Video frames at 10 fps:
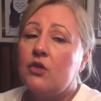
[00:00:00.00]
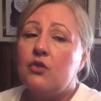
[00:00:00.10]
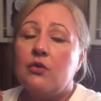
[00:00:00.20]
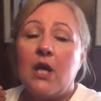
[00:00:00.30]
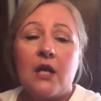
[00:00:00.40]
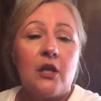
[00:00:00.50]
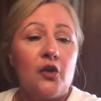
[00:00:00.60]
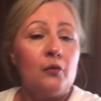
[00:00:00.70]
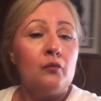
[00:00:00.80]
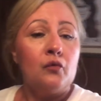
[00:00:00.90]
Yo las
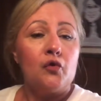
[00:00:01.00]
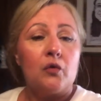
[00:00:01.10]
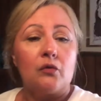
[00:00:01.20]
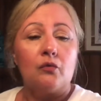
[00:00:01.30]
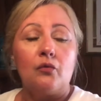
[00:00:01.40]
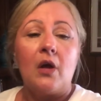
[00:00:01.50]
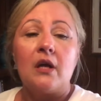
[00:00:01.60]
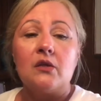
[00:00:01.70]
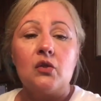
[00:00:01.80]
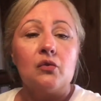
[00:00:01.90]
quiero mucho a
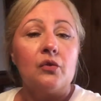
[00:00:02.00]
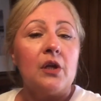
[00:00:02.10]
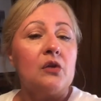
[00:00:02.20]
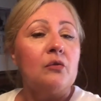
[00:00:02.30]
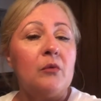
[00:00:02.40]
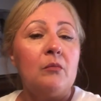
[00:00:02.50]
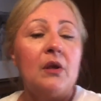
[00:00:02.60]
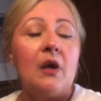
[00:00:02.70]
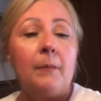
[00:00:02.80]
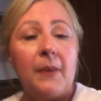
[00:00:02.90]
todas. I'm y esto a mí
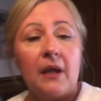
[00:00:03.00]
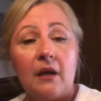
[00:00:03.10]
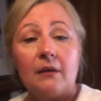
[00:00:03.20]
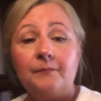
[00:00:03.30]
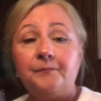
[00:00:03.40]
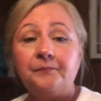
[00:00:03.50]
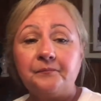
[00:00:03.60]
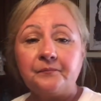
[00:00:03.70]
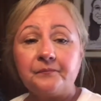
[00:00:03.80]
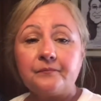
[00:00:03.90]
me da pena
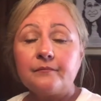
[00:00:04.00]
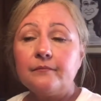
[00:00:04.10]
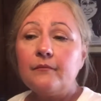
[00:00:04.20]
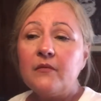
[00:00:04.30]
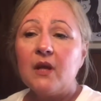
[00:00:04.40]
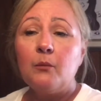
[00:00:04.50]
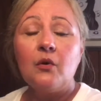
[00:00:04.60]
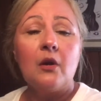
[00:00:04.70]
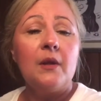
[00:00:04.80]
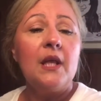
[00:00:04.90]

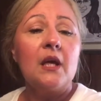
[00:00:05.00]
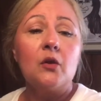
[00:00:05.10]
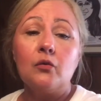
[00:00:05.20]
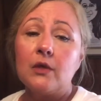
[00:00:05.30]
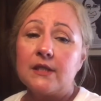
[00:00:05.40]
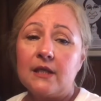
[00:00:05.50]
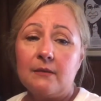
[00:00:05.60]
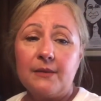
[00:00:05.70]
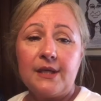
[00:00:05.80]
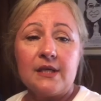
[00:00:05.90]
porque verdad que todas se
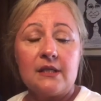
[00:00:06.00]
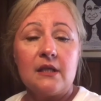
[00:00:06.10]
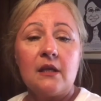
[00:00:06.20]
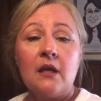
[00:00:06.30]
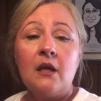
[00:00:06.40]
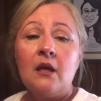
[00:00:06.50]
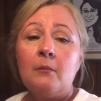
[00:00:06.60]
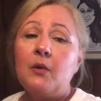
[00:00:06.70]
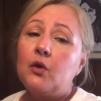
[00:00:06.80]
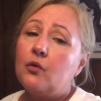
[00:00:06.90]
las merecen,
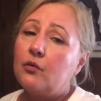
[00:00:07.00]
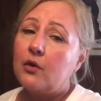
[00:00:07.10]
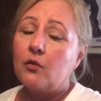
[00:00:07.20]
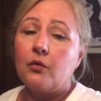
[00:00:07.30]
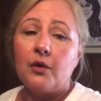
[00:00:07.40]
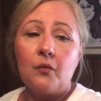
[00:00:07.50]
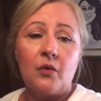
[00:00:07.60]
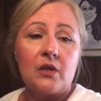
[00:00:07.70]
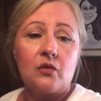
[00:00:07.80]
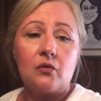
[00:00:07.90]
pero tengo que escoger
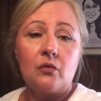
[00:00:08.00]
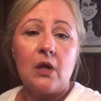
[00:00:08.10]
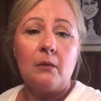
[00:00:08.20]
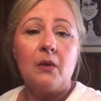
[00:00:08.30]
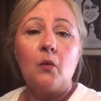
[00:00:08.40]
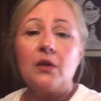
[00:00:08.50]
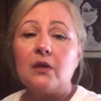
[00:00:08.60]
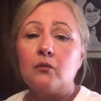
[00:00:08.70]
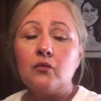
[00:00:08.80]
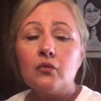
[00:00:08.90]
una sola. Me
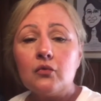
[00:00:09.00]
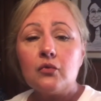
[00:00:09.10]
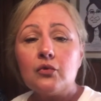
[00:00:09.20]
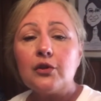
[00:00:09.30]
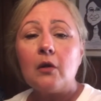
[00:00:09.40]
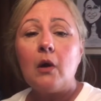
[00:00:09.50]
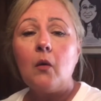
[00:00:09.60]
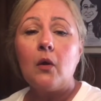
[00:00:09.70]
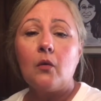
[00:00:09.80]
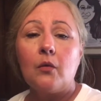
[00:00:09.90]
cuesta mucho
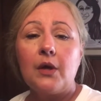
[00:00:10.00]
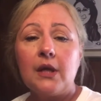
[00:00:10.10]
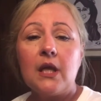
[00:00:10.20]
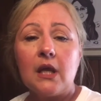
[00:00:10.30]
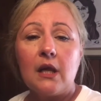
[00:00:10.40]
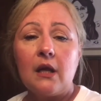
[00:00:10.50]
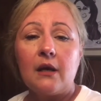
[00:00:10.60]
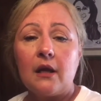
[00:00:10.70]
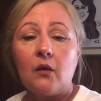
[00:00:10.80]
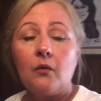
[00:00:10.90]
trabajo escoger quién es la
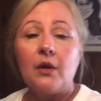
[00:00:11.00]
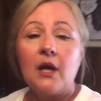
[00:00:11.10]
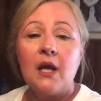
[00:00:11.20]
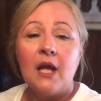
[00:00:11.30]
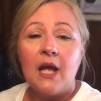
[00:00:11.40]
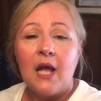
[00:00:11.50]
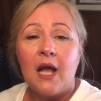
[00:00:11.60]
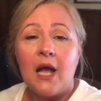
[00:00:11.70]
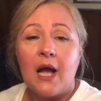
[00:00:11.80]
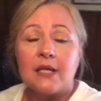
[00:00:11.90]
ganadora.
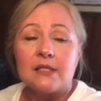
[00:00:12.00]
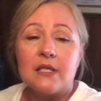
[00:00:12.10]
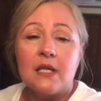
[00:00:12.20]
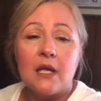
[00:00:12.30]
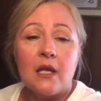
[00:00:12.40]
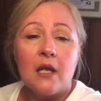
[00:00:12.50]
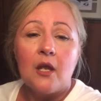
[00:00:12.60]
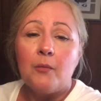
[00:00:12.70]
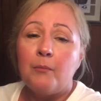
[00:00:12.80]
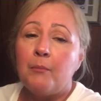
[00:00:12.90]
Así que
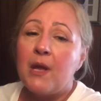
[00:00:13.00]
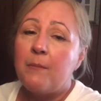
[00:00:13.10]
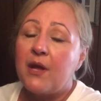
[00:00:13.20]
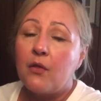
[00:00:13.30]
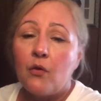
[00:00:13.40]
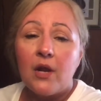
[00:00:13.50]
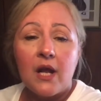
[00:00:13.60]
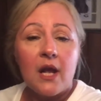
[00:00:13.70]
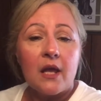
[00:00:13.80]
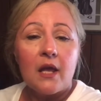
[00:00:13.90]
me
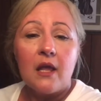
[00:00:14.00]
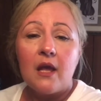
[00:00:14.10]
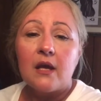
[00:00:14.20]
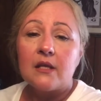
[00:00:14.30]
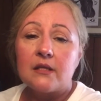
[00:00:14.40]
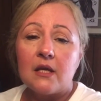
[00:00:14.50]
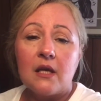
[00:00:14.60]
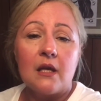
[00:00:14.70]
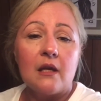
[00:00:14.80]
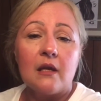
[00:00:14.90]
perdonan aquellas que
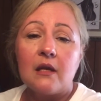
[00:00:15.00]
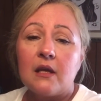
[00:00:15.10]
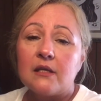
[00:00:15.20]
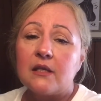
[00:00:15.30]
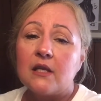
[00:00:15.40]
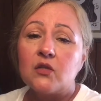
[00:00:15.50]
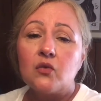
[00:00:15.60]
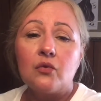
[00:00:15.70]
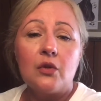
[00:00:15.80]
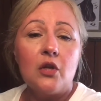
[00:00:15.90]
se, que se han
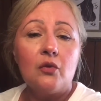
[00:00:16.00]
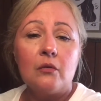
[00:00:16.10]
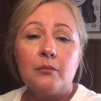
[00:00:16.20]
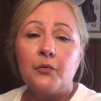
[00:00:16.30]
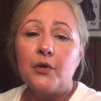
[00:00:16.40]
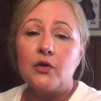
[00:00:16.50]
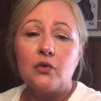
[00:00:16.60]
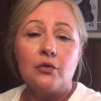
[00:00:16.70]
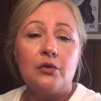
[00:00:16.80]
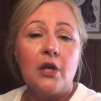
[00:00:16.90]
suscrito por el
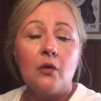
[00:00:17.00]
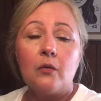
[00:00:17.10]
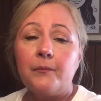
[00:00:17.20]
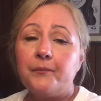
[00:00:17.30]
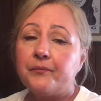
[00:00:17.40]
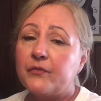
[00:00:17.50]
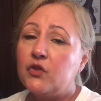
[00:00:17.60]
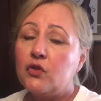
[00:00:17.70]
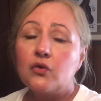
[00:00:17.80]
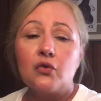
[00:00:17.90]
sorteo.
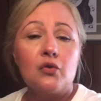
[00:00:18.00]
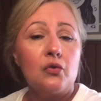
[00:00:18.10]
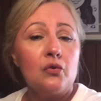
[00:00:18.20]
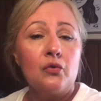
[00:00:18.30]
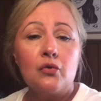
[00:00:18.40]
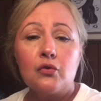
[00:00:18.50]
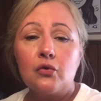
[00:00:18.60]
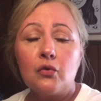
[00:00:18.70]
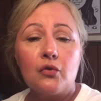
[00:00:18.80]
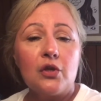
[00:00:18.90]
Yo no, no
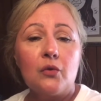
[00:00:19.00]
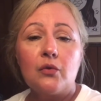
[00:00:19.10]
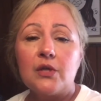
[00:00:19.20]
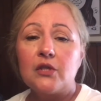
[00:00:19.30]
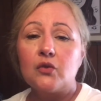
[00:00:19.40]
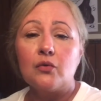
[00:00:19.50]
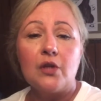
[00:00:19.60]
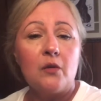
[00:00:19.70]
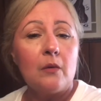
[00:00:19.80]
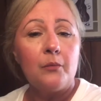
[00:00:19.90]
solo quiero que se
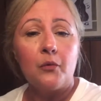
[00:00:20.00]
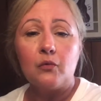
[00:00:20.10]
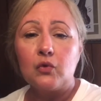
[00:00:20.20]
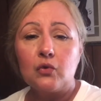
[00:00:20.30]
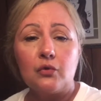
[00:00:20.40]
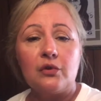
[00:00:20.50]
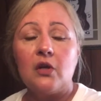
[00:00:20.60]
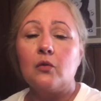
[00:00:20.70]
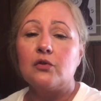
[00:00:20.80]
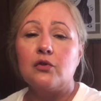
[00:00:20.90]
suscriban por un
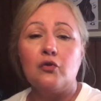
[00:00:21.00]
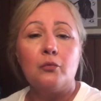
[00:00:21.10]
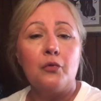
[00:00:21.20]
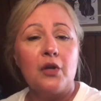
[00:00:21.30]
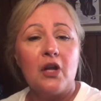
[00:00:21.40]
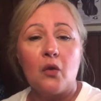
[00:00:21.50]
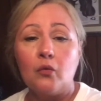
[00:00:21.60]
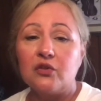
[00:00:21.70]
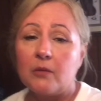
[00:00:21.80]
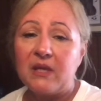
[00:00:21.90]
sorteo, sino porque les
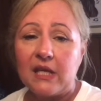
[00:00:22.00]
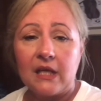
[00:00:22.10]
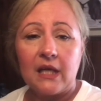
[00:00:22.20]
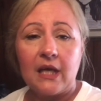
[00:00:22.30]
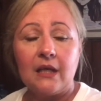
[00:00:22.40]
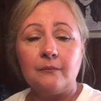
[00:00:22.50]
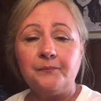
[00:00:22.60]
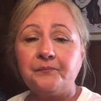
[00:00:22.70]
gusta mi canal.